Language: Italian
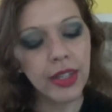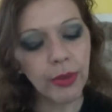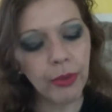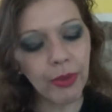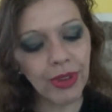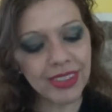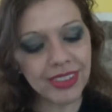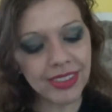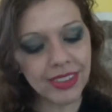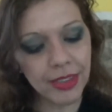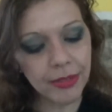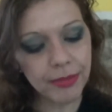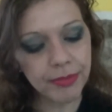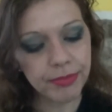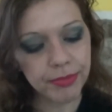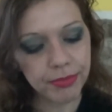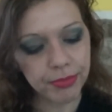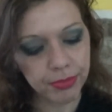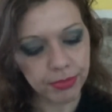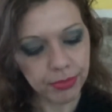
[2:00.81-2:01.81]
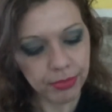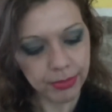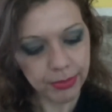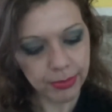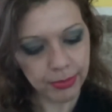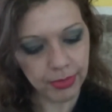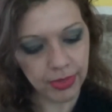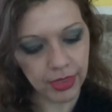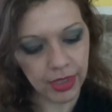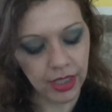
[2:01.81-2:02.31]
questa
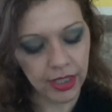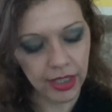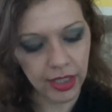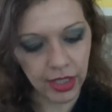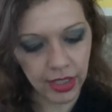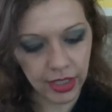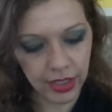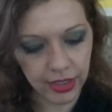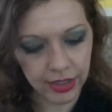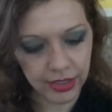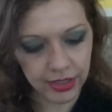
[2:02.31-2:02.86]
che